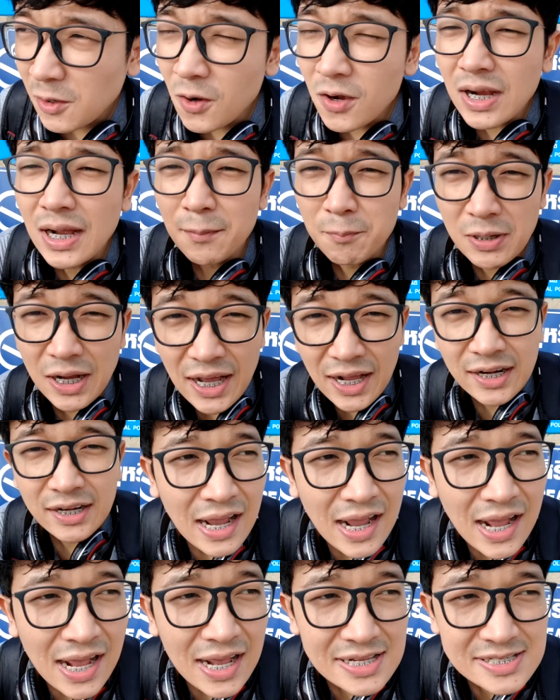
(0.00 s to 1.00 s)
ก็กลับกัน
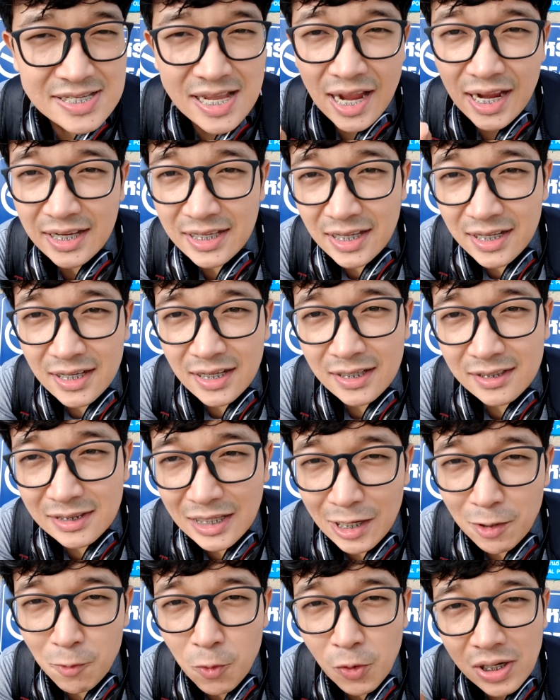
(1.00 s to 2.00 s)
ถ้าแสงเยอะ
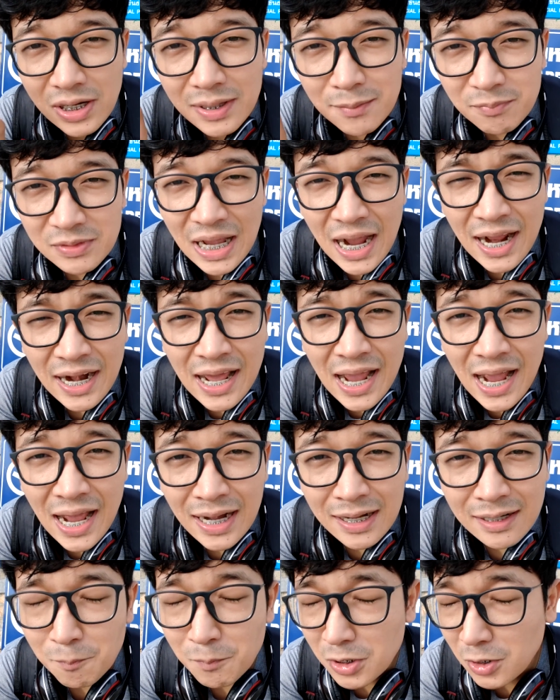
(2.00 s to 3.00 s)
แต่คุณลืมตานา
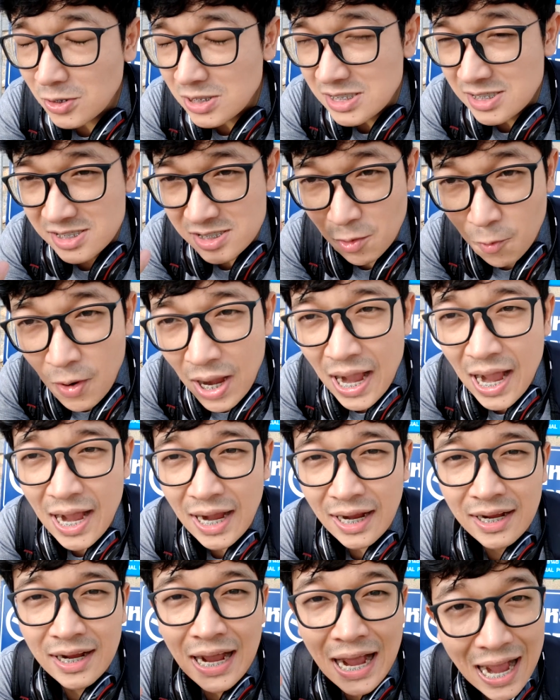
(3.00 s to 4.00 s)
นมันก็จะสว่าง
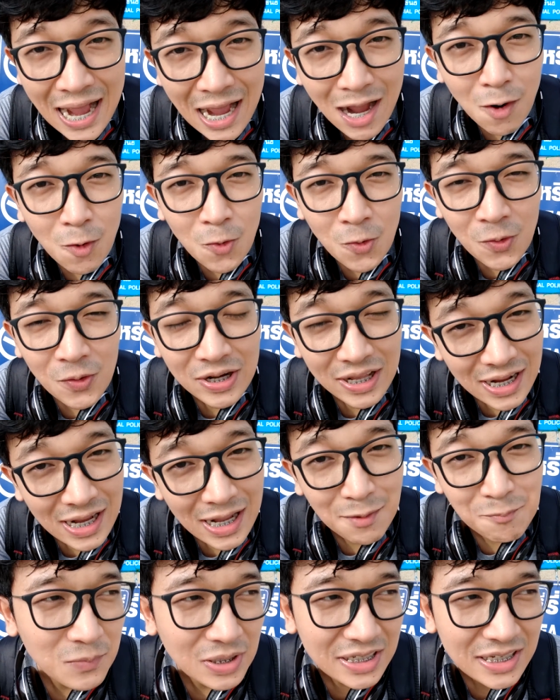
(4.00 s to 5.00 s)
ขาวนะค
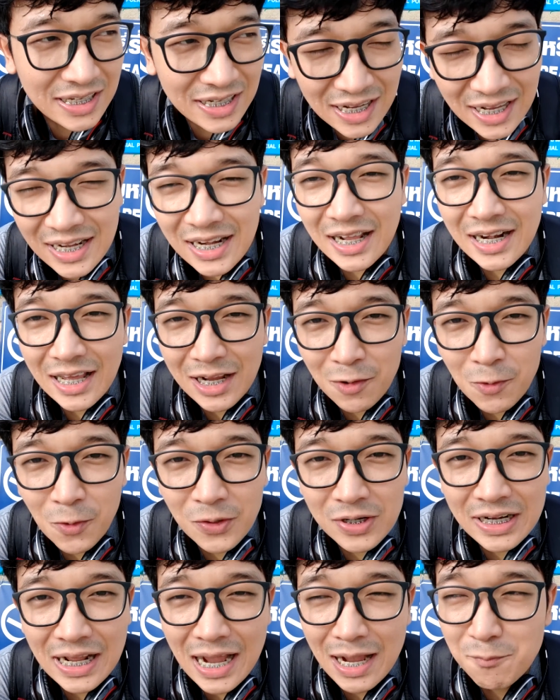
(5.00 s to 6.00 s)
รับเหมือนที่ใครหลายๆค
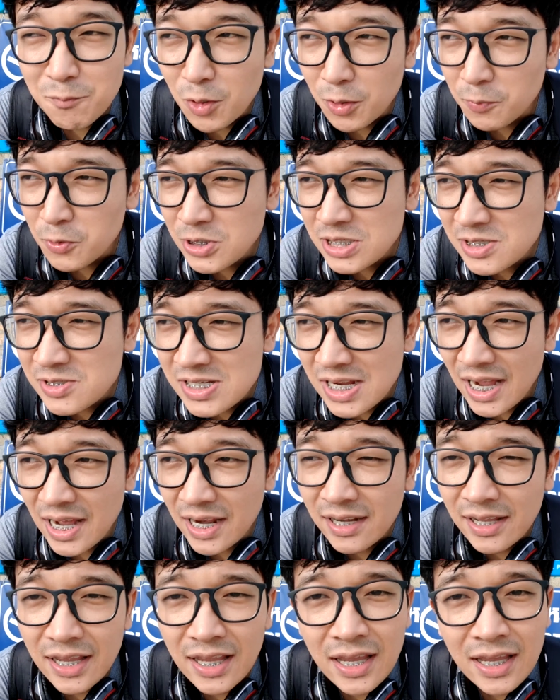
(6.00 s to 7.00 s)
นถ่ายโหมดผู้เชี่ยวชาญ
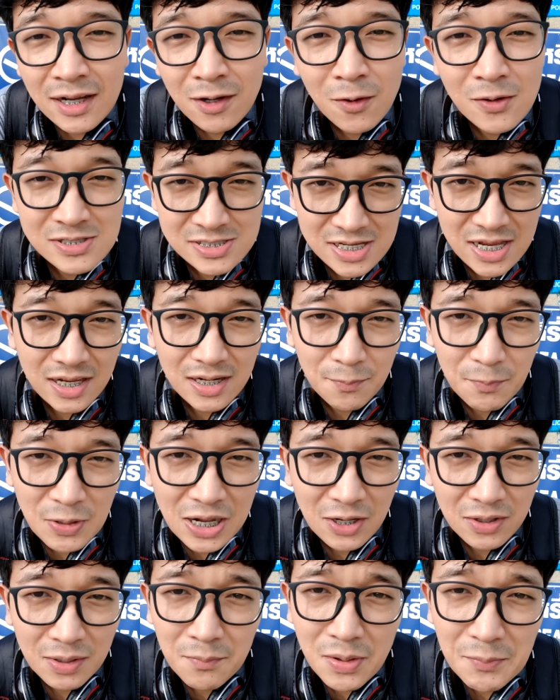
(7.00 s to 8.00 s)
เอ๊ะกล้องเสียหรือเป
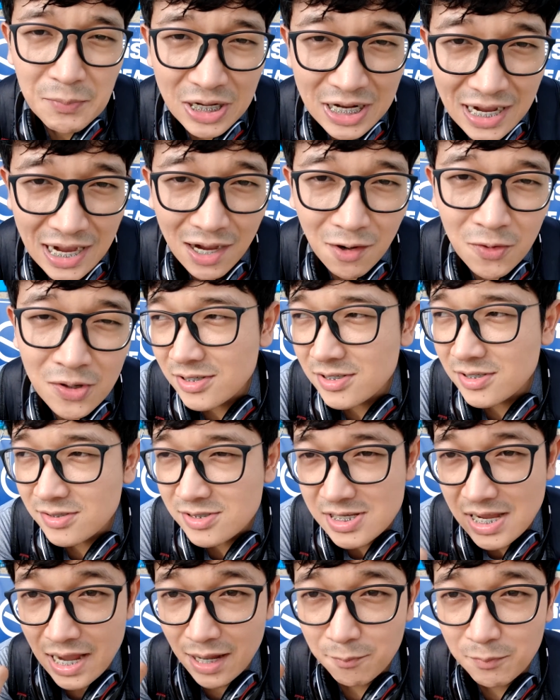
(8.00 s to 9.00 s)
ล่าทำไมมันขาวคือ
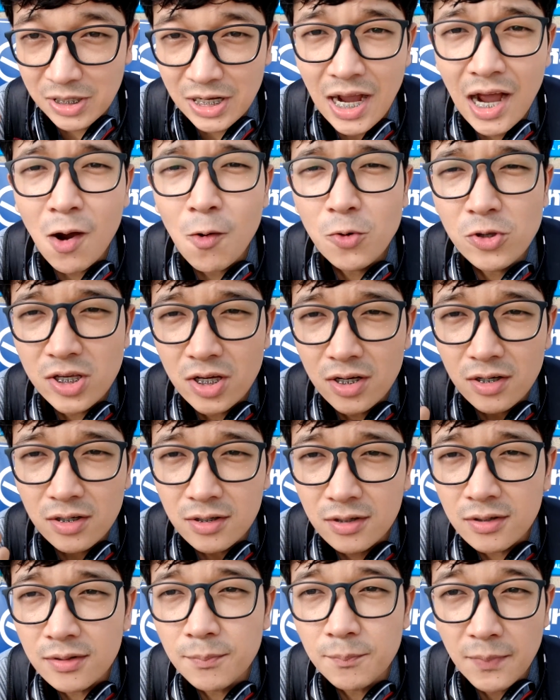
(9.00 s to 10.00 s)
แสงมันเข้าเยอะ
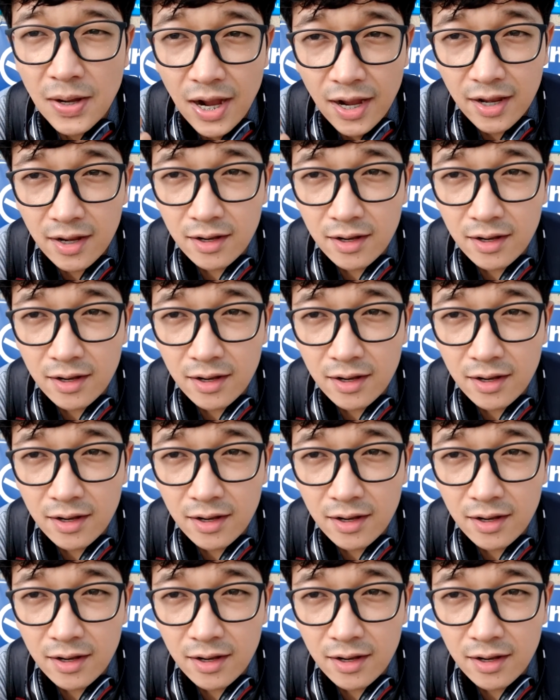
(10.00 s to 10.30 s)
เกินไป